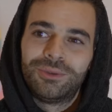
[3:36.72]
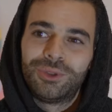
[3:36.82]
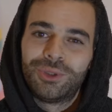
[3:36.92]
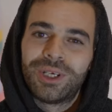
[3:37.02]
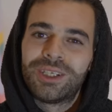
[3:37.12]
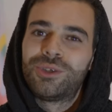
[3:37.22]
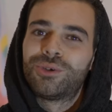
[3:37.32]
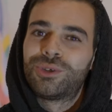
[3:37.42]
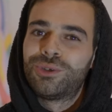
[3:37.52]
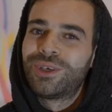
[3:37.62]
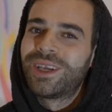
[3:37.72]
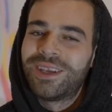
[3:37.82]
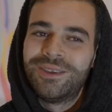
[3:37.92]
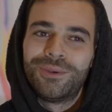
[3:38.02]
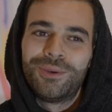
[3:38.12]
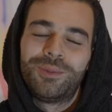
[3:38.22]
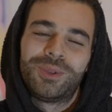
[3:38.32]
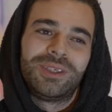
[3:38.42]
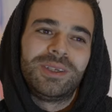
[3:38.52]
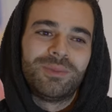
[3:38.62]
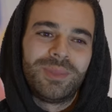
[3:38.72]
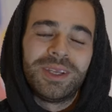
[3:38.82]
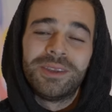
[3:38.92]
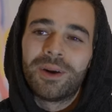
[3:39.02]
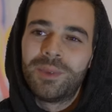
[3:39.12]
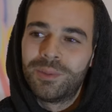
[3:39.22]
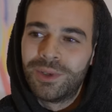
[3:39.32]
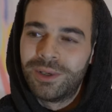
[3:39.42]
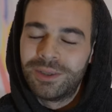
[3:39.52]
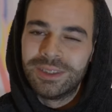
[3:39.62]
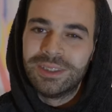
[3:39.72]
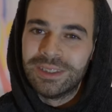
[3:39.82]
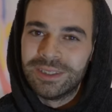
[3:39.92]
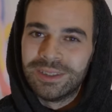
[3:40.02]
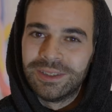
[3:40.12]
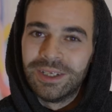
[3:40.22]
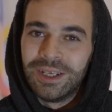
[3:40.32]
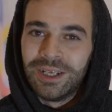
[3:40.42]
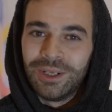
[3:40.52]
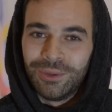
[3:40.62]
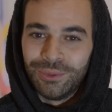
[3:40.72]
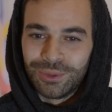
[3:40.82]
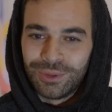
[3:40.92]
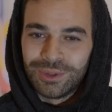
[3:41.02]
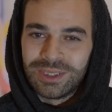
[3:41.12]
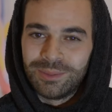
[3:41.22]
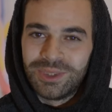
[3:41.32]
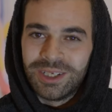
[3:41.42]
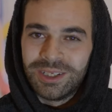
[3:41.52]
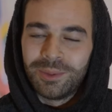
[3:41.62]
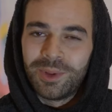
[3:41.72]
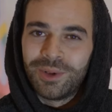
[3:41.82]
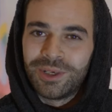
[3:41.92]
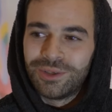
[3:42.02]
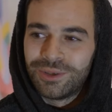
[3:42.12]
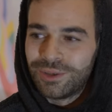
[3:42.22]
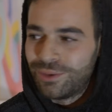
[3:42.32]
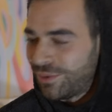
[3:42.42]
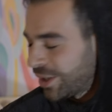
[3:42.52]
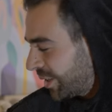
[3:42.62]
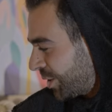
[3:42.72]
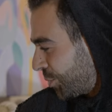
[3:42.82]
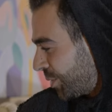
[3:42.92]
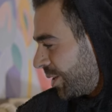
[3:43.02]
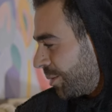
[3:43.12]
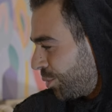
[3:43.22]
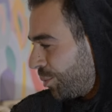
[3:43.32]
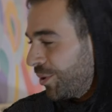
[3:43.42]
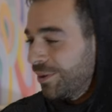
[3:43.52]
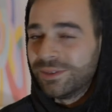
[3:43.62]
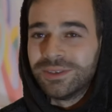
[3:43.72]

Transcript: je reste sur ce créneau parce qu'il me plaît énormément. Et, donc ça me tient énormément à cœur de faire ces choses-là pour moi.